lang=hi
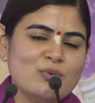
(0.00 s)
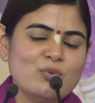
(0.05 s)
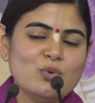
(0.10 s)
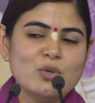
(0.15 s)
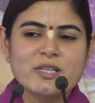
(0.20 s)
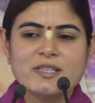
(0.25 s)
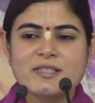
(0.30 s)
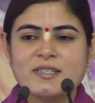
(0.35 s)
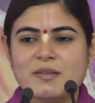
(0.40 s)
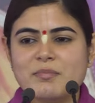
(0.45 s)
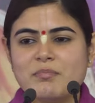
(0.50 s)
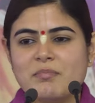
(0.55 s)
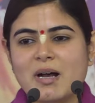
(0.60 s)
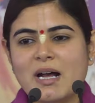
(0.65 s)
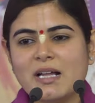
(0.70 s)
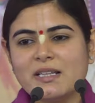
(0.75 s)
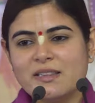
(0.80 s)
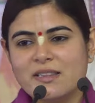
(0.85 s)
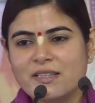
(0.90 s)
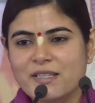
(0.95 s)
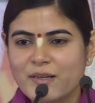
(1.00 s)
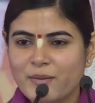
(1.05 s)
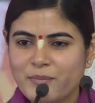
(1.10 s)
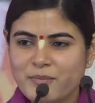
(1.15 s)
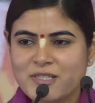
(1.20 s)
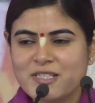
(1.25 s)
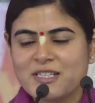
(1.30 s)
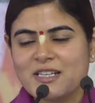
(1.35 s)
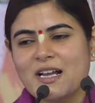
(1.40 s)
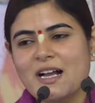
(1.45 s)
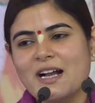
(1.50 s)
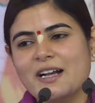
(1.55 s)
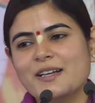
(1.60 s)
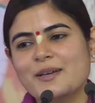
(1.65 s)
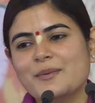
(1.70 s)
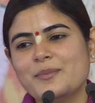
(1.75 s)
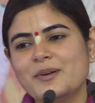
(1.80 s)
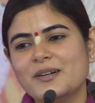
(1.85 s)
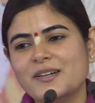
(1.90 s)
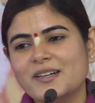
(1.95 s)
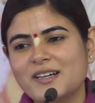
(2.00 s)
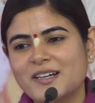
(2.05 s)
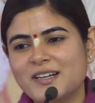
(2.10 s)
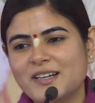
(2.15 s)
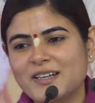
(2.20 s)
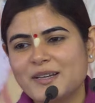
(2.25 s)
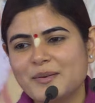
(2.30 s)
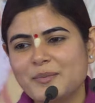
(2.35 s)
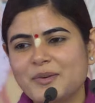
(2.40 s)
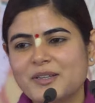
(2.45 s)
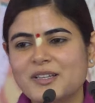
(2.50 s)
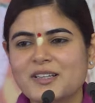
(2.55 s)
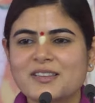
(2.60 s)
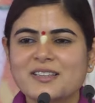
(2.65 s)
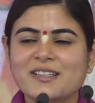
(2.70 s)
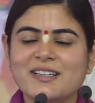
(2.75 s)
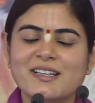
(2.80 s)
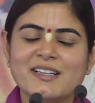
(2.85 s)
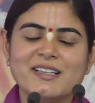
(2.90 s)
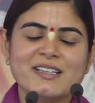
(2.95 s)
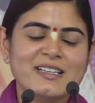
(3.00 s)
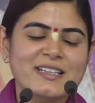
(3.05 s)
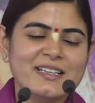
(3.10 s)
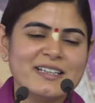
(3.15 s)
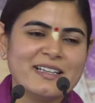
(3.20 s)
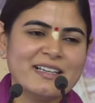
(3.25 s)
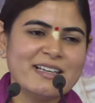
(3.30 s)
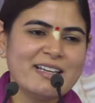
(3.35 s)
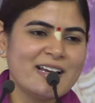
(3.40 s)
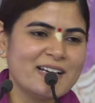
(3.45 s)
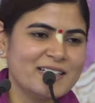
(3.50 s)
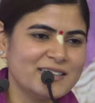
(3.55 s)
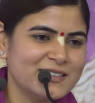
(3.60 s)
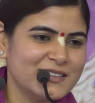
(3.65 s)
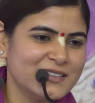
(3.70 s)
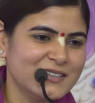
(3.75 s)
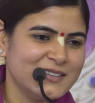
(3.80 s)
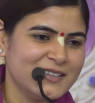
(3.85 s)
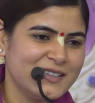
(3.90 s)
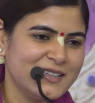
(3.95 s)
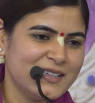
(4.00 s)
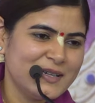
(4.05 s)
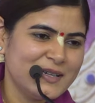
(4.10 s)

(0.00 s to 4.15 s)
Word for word: वो किसी माध्यम से आगे बढ़ कर के मदद करने के लिए आते हैं